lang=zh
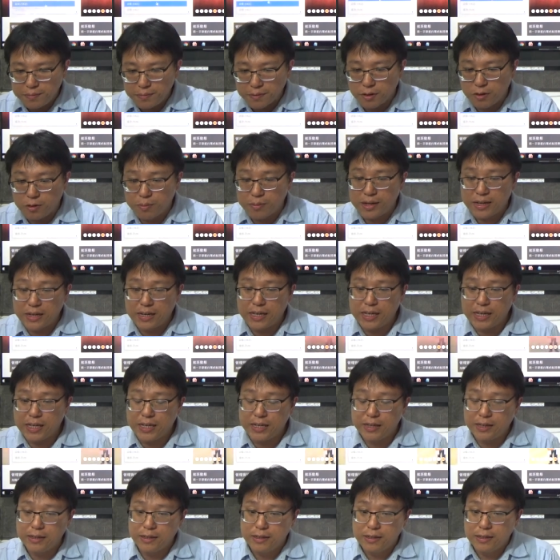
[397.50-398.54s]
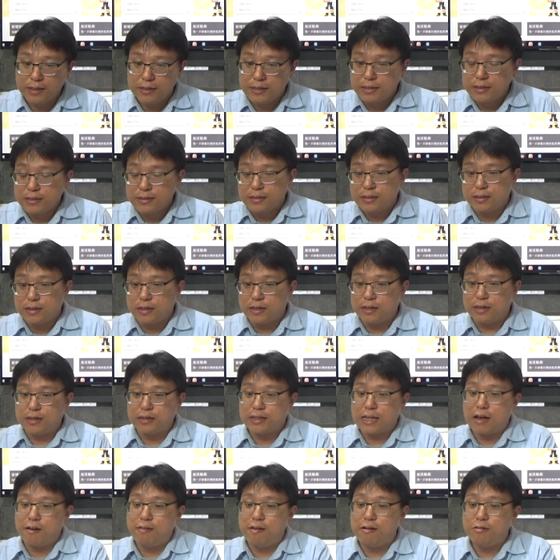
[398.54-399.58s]
我们以呃
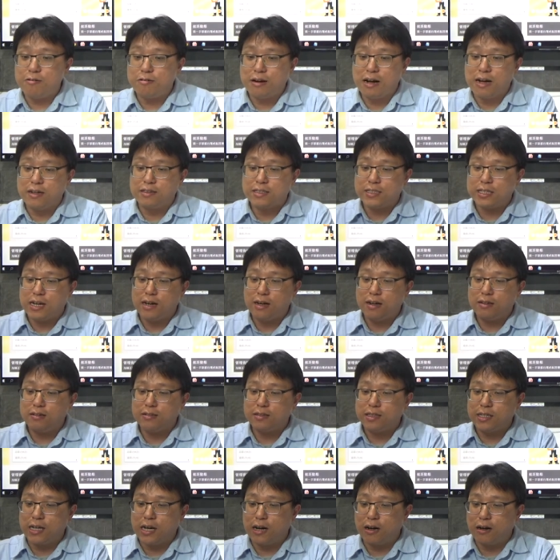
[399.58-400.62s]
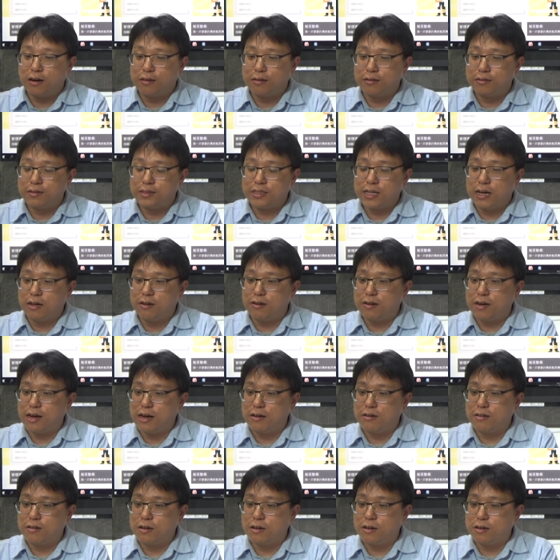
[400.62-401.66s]
台湾虎航、香草、长荣
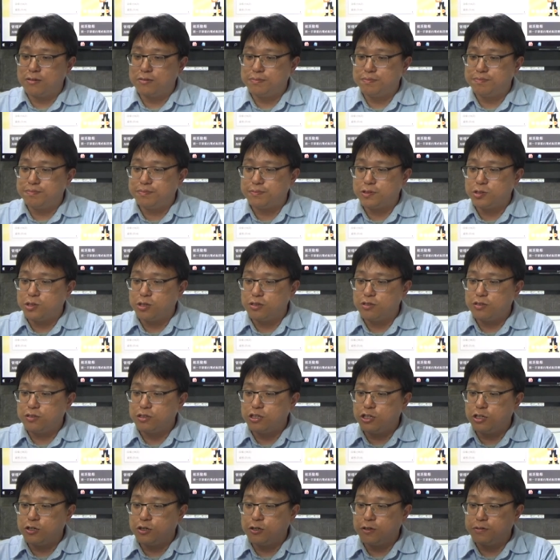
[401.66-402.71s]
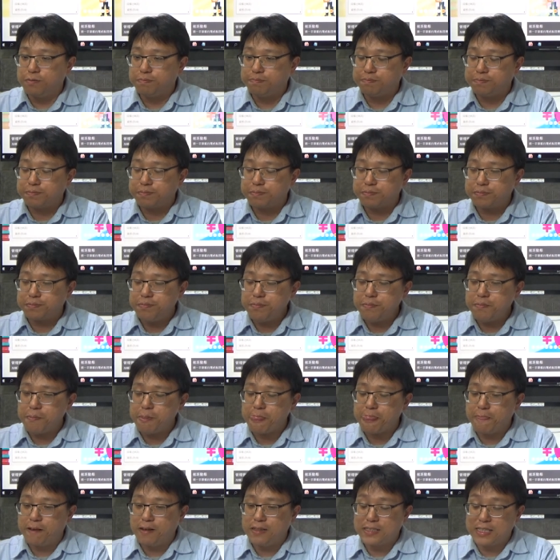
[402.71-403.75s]
航空、春秋、
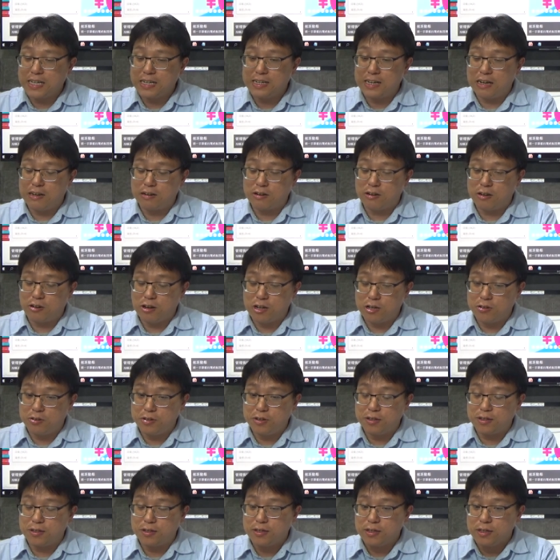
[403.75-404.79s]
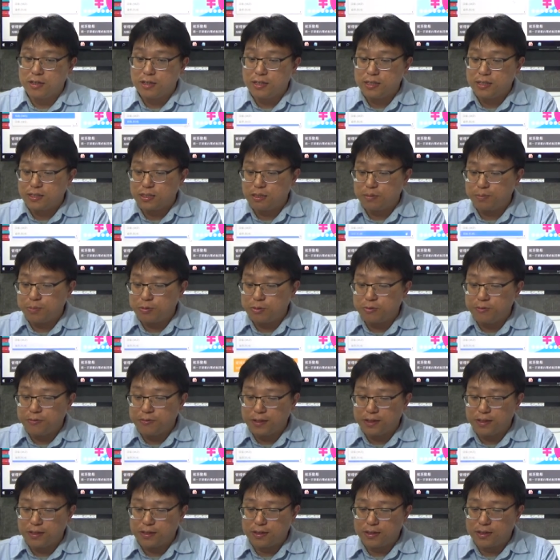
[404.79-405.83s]
香港快运这部
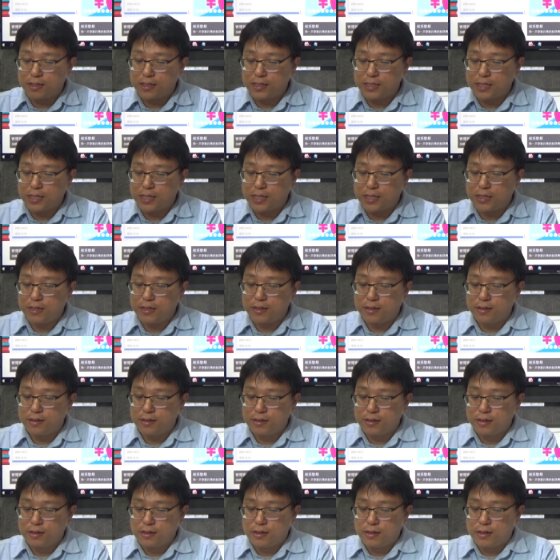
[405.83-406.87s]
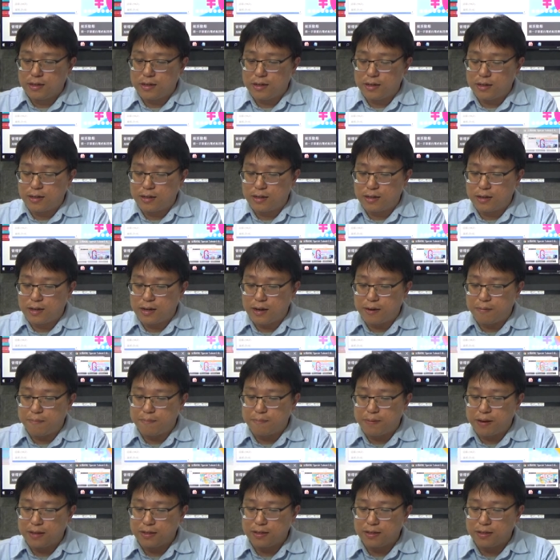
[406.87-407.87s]
分的一些呃航班